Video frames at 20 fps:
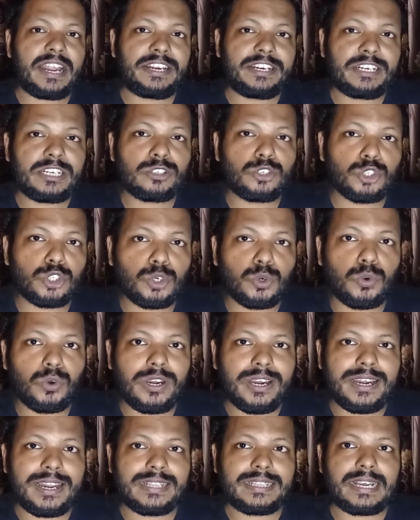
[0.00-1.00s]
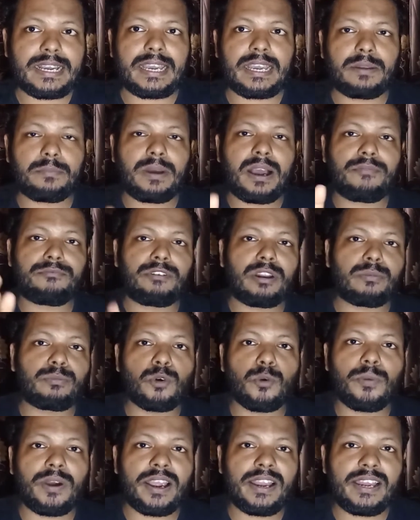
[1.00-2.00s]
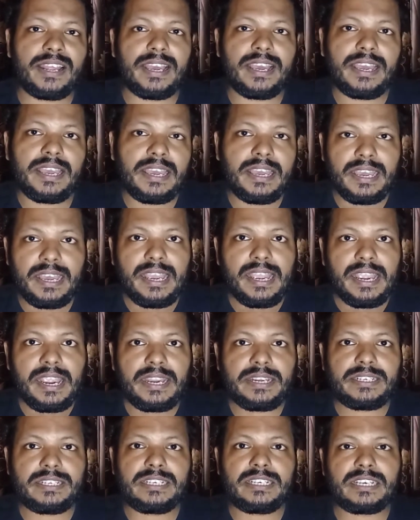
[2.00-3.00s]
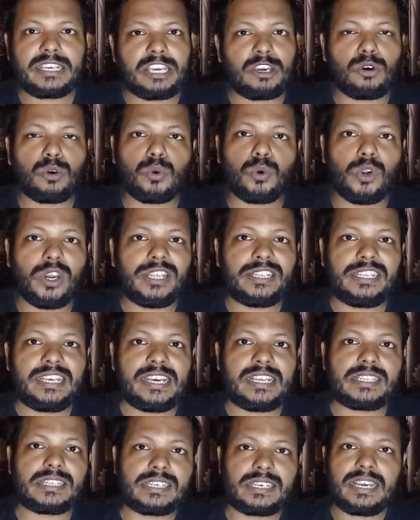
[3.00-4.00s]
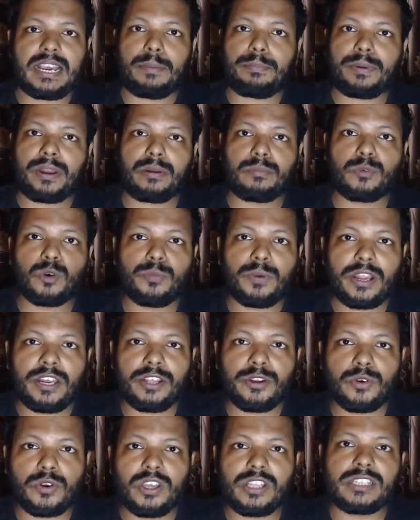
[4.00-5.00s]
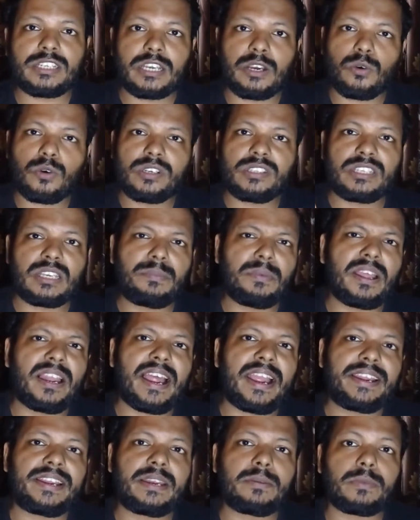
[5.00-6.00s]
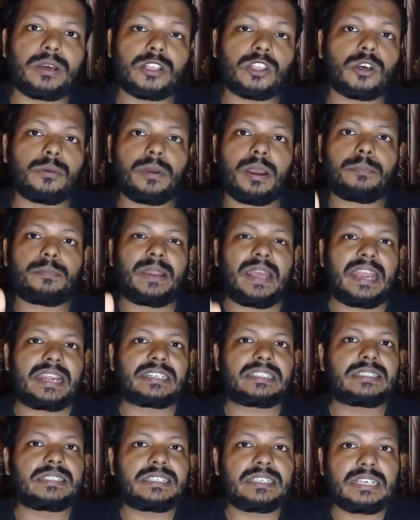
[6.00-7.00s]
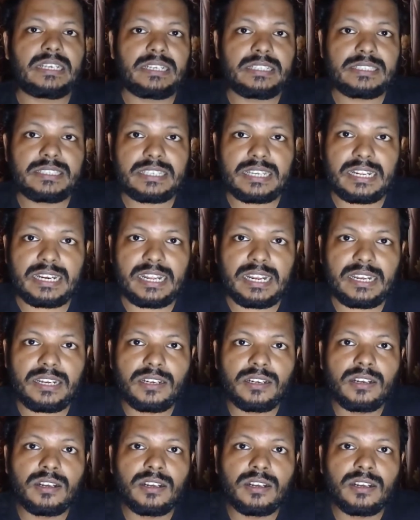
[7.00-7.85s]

আইডিটা যদি খুলে না থাকেন বা আপনার মোবাইলে এটি কেউ খুলে দিয়েছে আপনার মোবাইলে রয়েছে ওই জিমেল আইডির মাধ্যমে আপনি একটি চ্যানেল